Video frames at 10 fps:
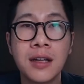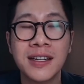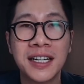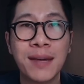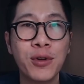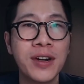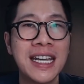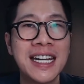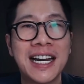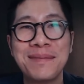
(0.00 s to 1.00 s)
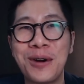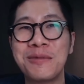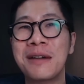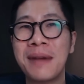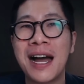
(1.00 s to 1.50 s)
สำหรับคลิปวิดีโอนี้นะครับผม
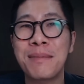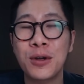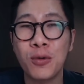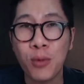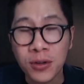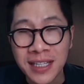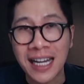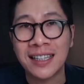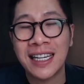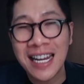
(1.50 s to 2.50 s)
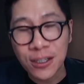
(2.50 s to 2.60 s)
จะพาไปดูโปรเจกต์ที่น่าส